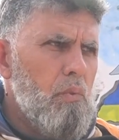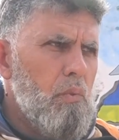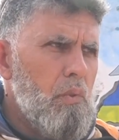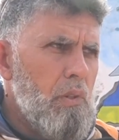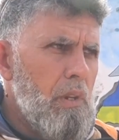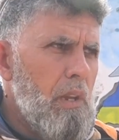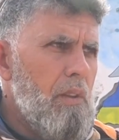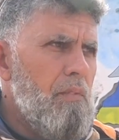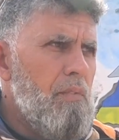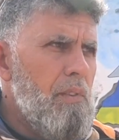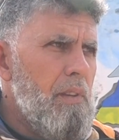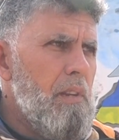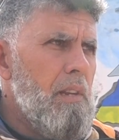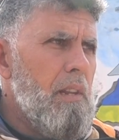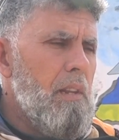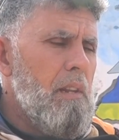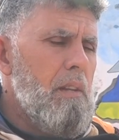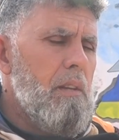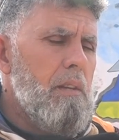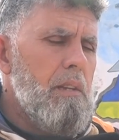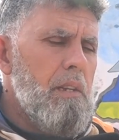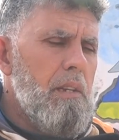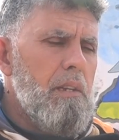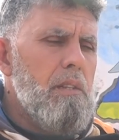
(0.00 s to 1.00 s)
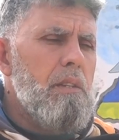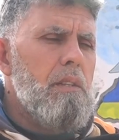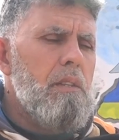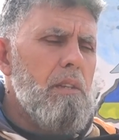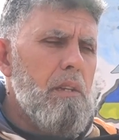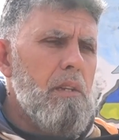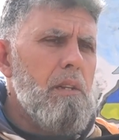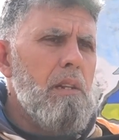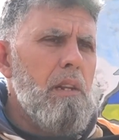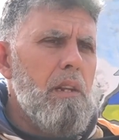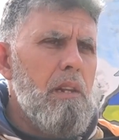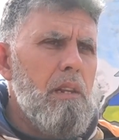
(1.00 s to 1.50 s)
شايفين هلا نحن
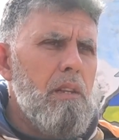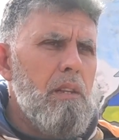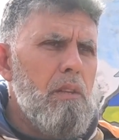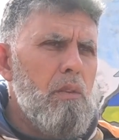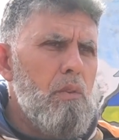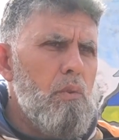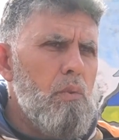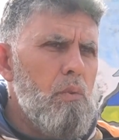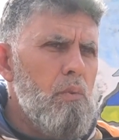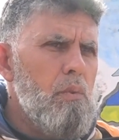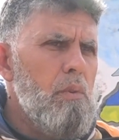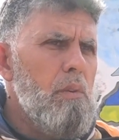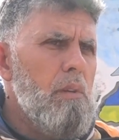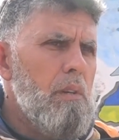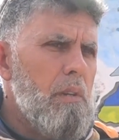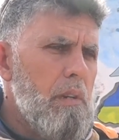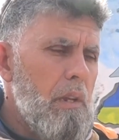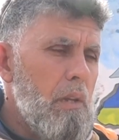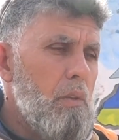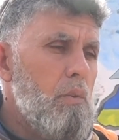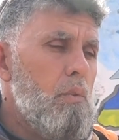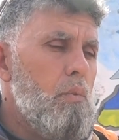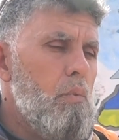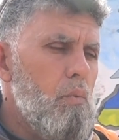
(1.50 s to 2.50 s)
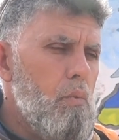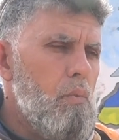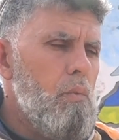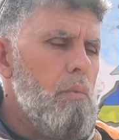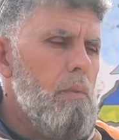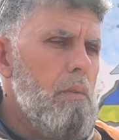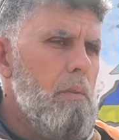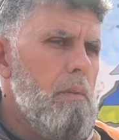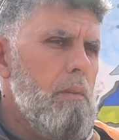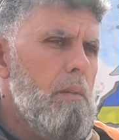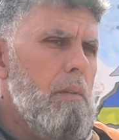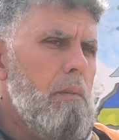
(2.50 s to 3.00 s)
دقنا اللي انتم رح تذوقوه
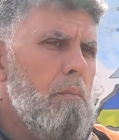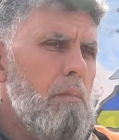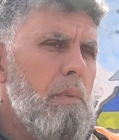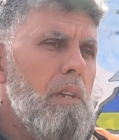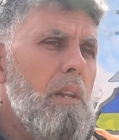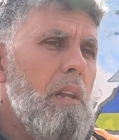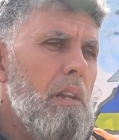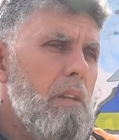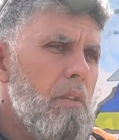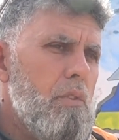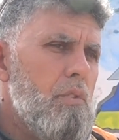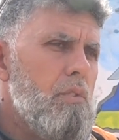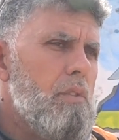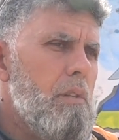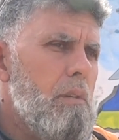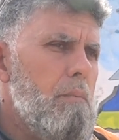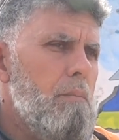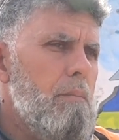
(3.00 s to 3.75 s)
من هالاجرام